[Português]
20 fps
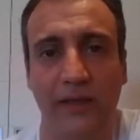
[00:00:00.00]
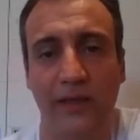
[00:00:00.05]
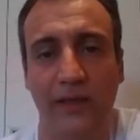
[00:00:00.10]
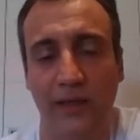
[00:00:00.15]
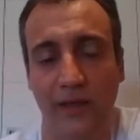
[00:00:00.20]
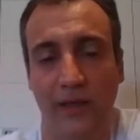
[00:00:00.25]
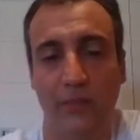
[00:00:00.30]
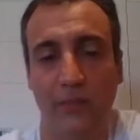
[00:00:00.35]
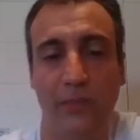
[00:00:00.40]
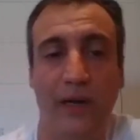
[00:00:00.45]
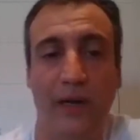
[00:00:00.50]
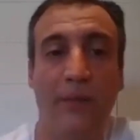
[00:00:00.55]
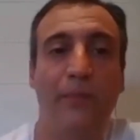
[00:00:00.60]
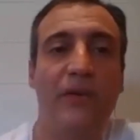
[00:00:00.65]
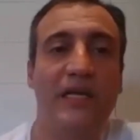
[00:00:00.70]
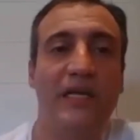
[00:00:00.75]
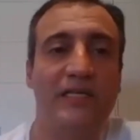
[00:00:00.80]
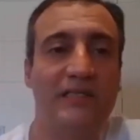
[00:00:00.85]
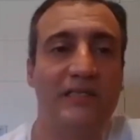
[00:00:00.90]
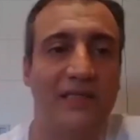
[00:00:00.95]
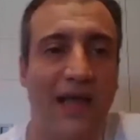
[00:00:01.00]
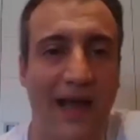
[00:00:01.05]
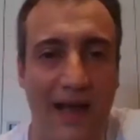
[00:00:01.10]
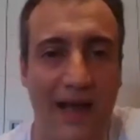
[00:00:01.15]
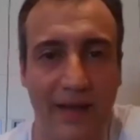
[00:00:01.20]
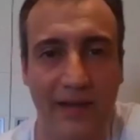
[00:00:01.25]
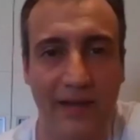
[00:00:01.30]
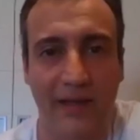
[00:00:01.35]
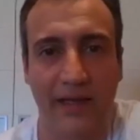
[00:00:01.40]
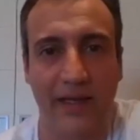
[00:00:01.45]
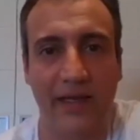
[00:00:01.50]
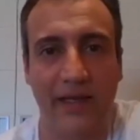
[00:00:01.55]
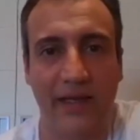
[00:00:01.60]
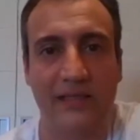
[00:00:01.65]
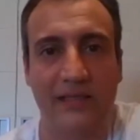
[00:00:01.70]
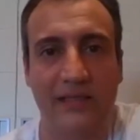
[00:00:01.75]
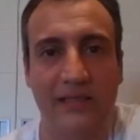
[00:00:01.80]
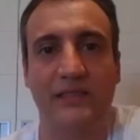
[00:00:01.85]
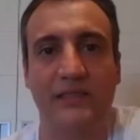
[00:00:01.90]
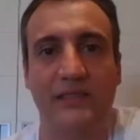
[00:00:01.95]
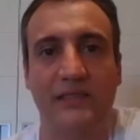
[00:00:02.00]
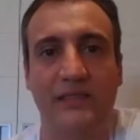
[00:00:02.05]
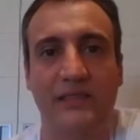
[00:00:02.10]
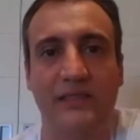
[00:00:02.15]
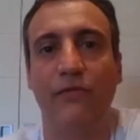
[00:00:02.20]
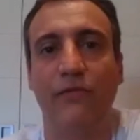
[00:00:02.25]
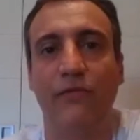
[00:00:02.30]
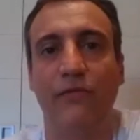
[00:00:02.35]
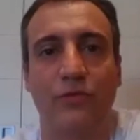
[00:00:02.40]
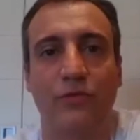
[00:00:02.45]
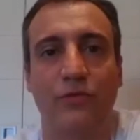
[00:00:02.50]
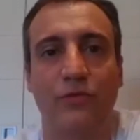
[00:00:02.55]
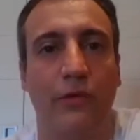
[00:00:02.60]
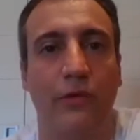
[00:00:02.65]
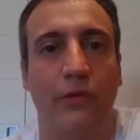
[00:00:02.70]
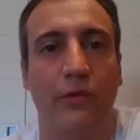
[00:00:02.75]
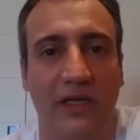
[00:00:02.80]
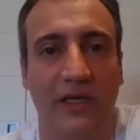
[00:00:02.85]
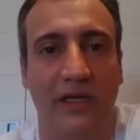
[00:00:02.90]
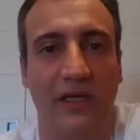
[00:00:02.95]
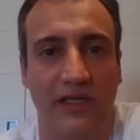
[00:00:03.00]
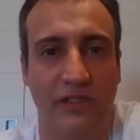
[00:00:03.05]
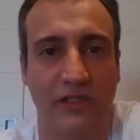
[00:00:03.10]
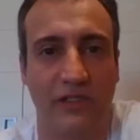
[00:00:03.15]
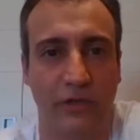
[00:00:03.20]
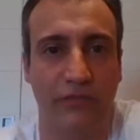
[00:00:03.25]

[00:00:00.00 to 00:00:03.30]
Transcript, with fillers: para prestar esse serviço alternativo.